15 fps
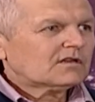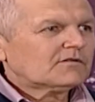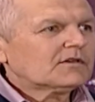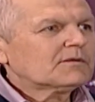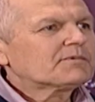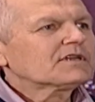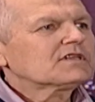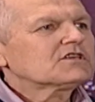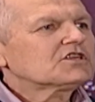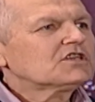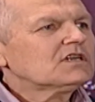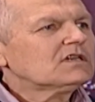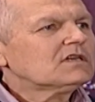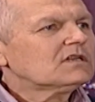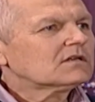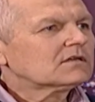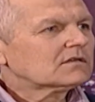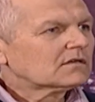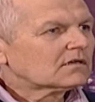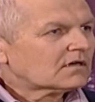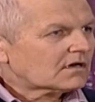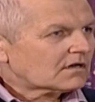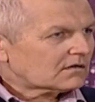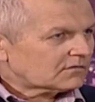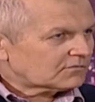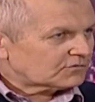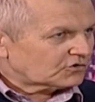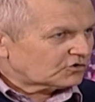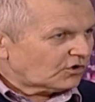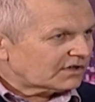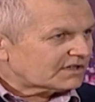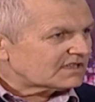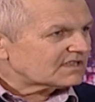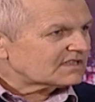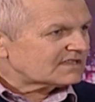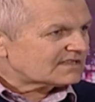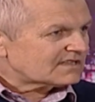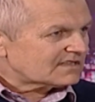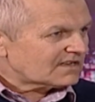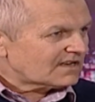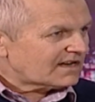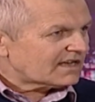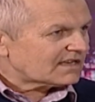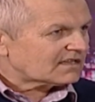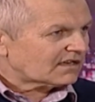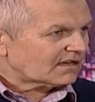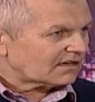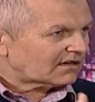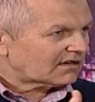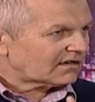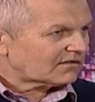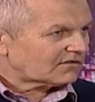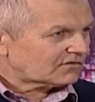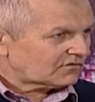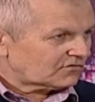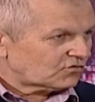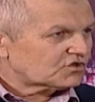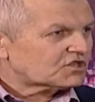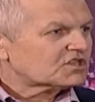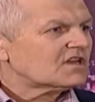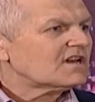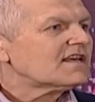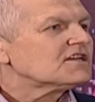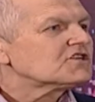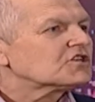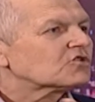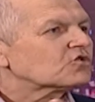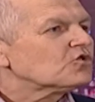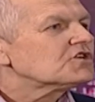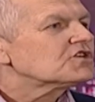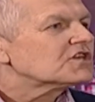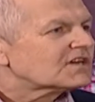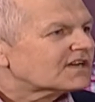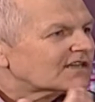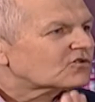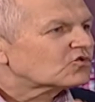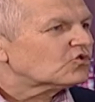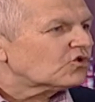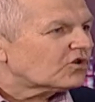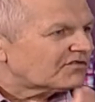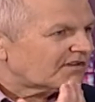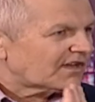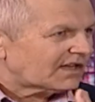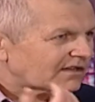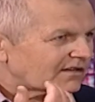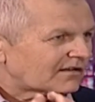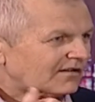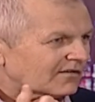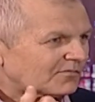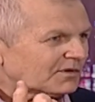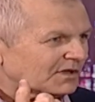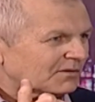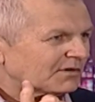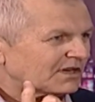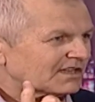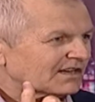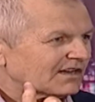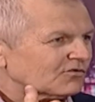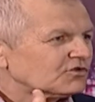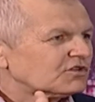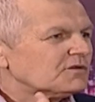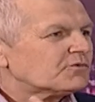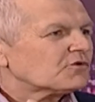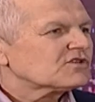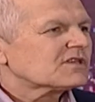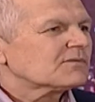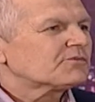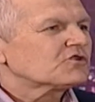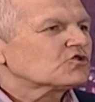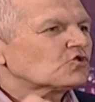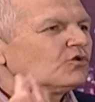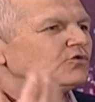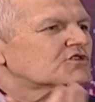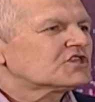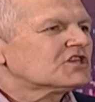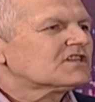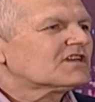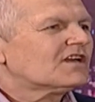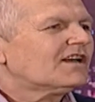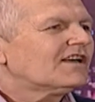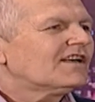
на протяжении э, долгих десятилетий. Учителей же тоже готовят. Понимаете, как вот Я не понимаю. просто пришел учитель.